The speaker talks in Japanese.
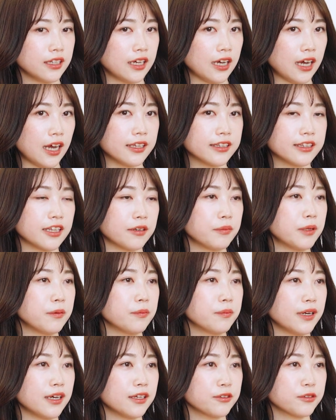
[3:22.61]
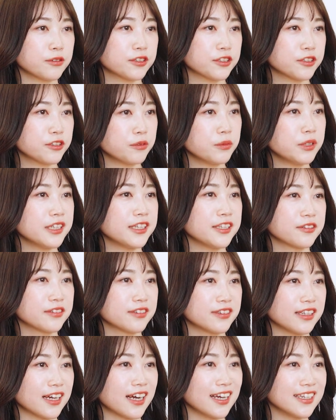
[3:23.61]
入ったメンバーの強みによっ
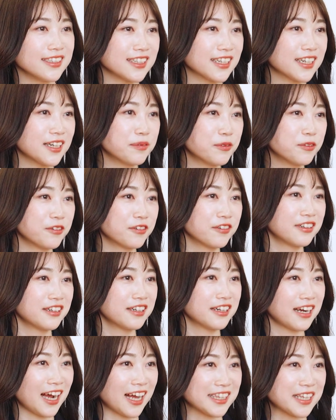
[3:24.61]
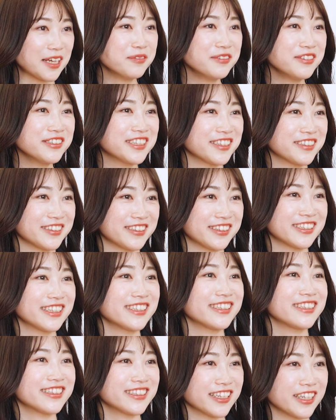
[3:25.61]
て会社がもう傾いていくではないん
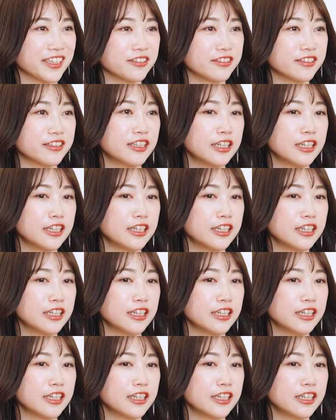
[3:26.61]
ですけど、